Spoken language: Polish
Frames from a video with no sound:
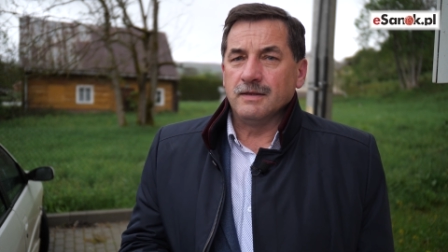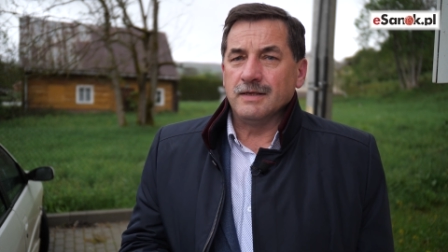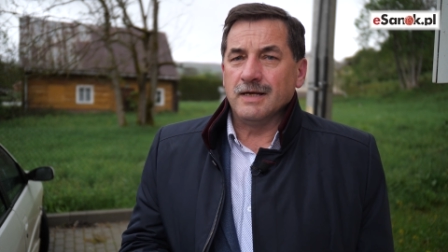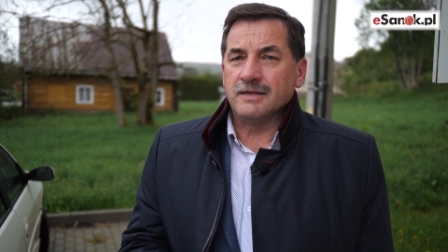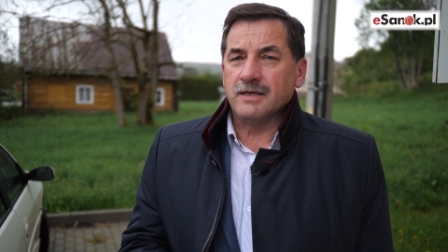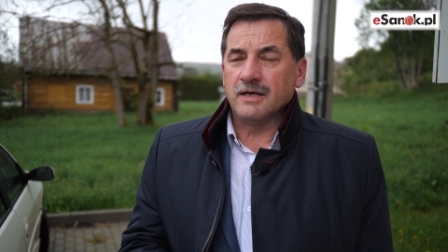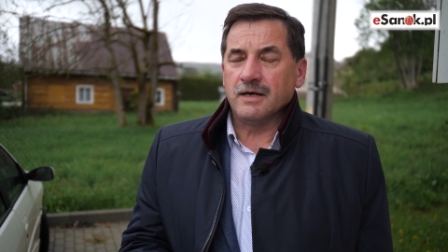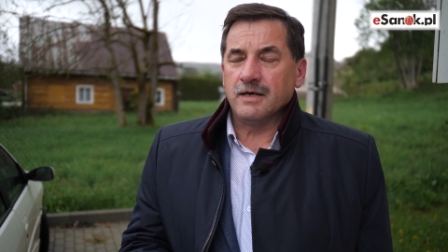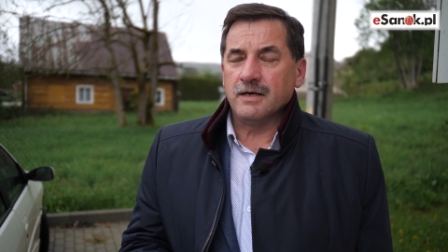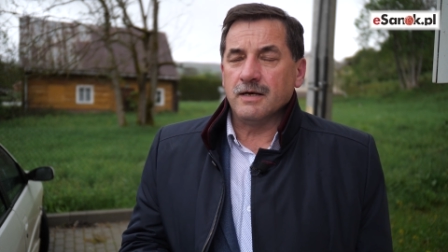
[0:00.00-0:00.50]

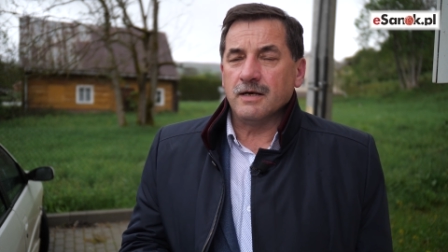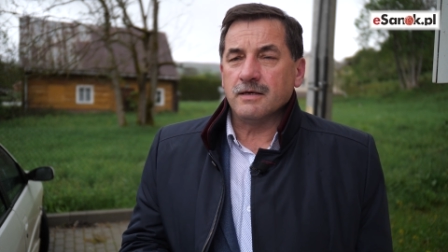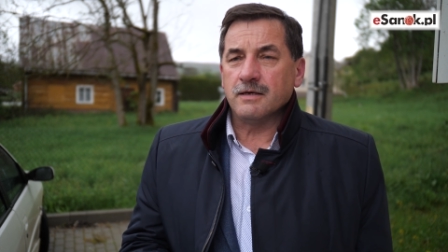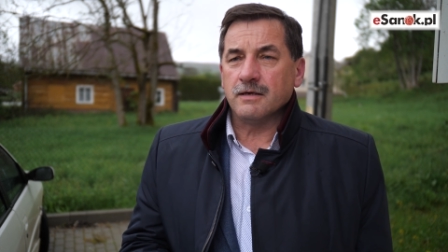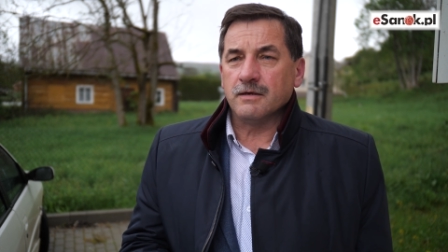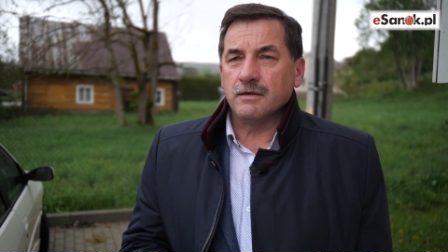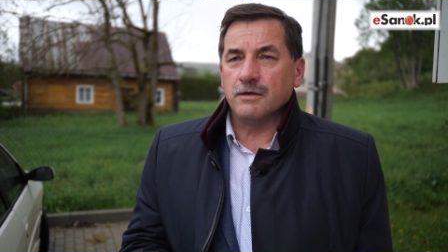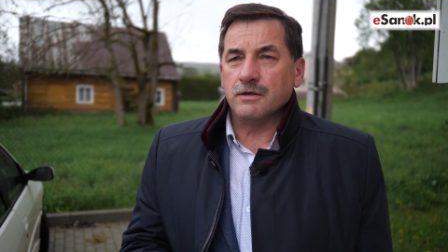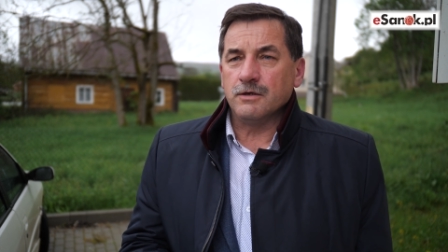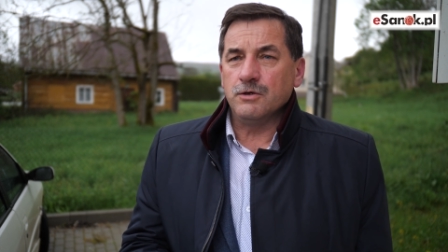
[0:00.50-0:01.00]
na
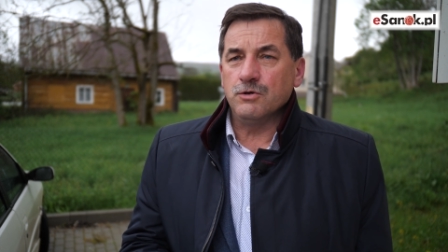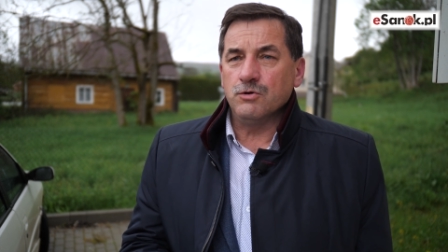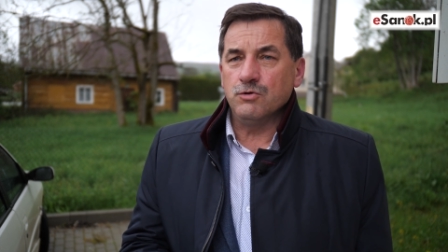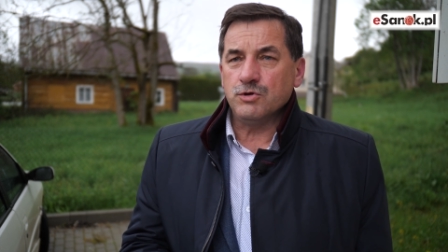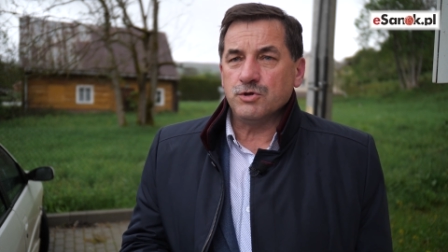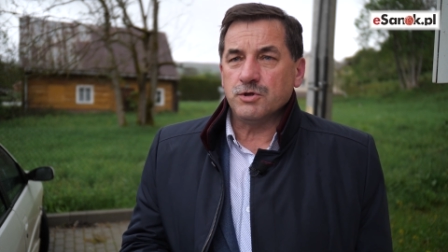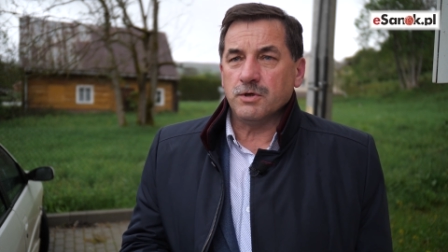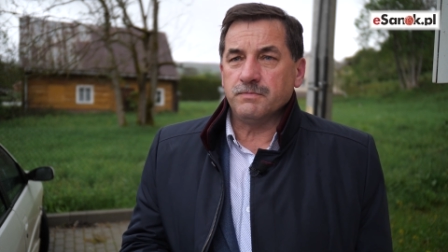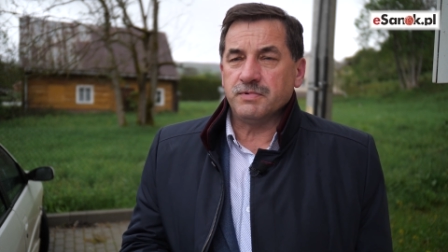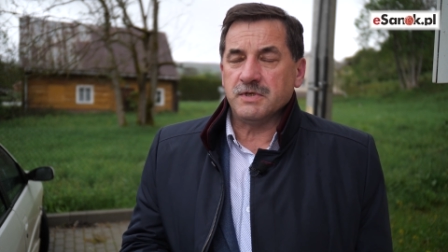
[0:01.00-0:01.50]
terenach
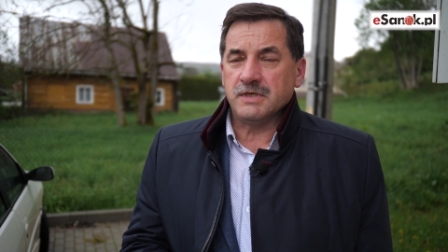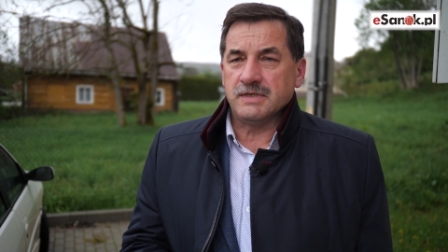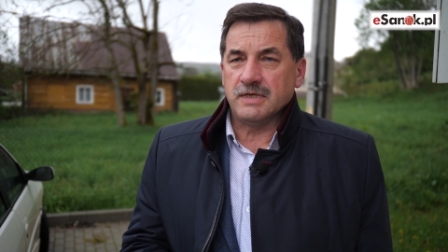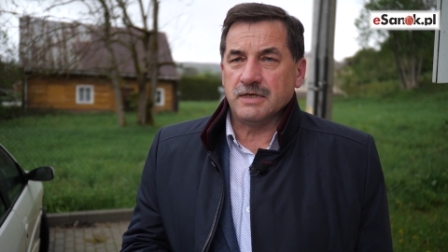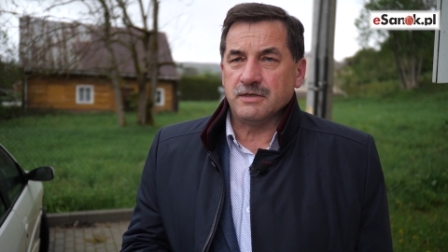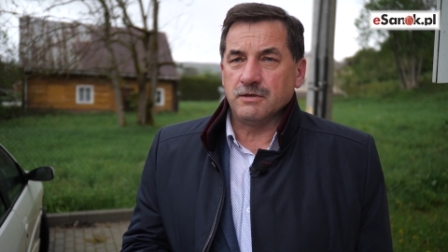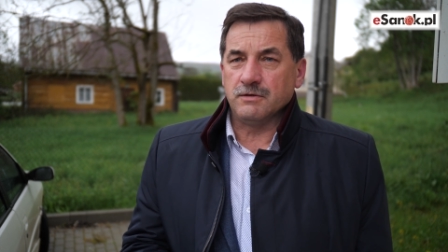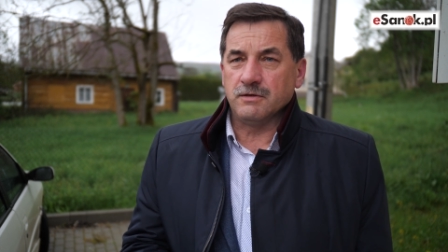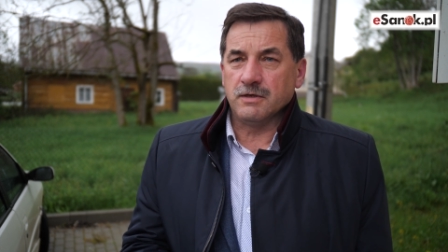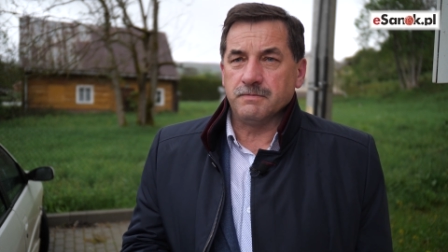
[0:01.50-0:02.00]
już
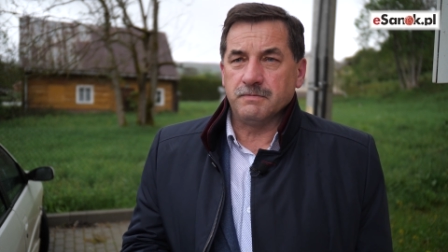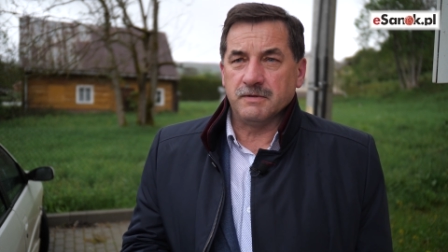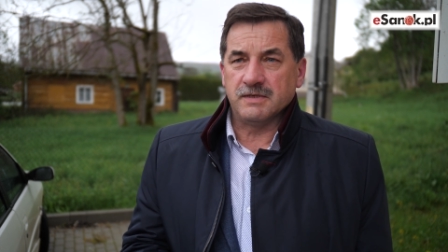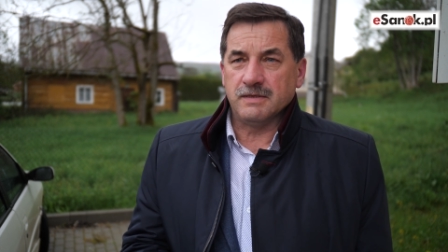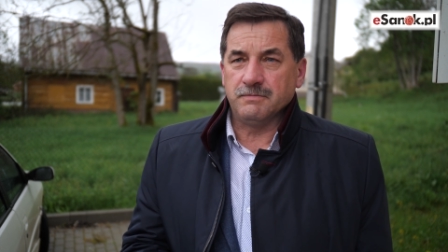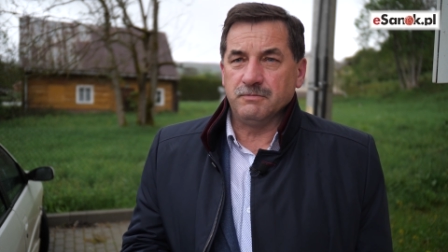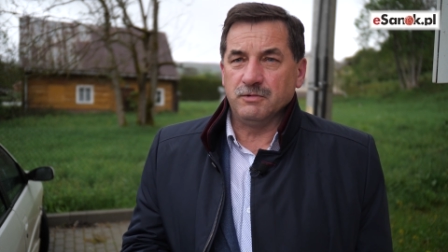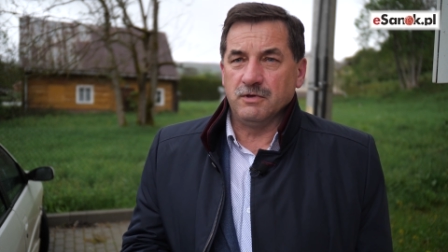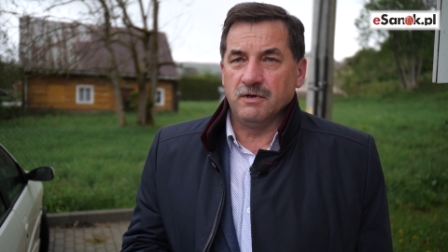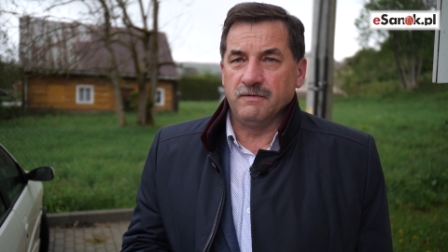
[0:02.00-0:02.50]
przeznaczonych
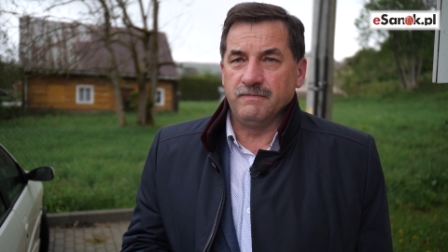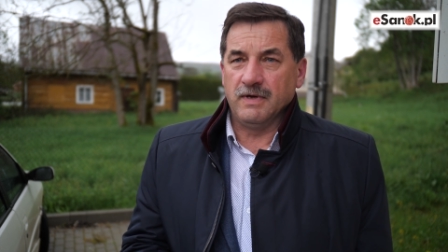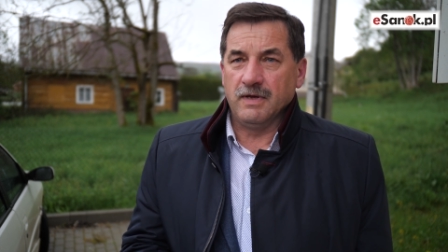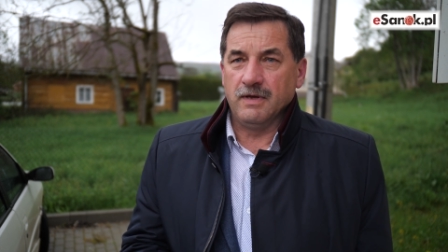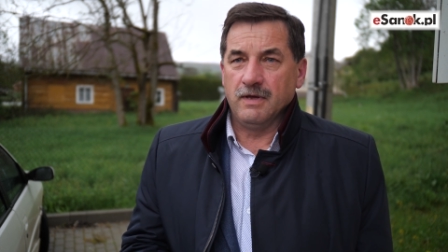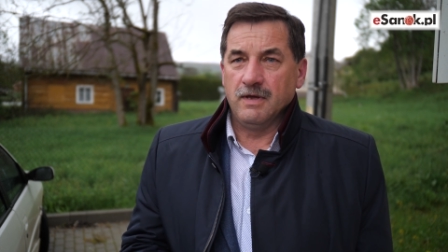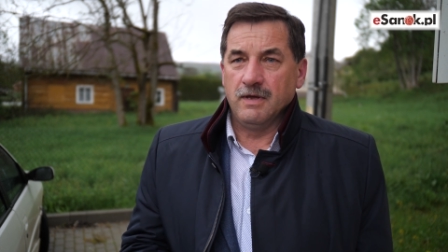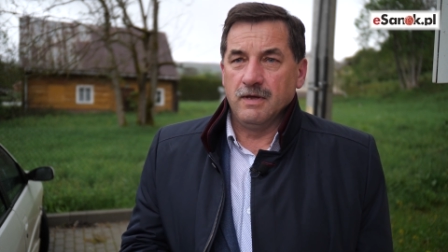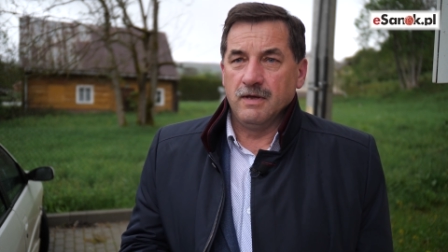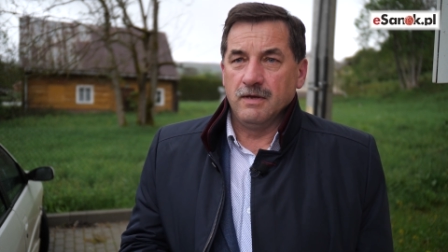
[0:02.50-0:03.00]
pod zabudowę.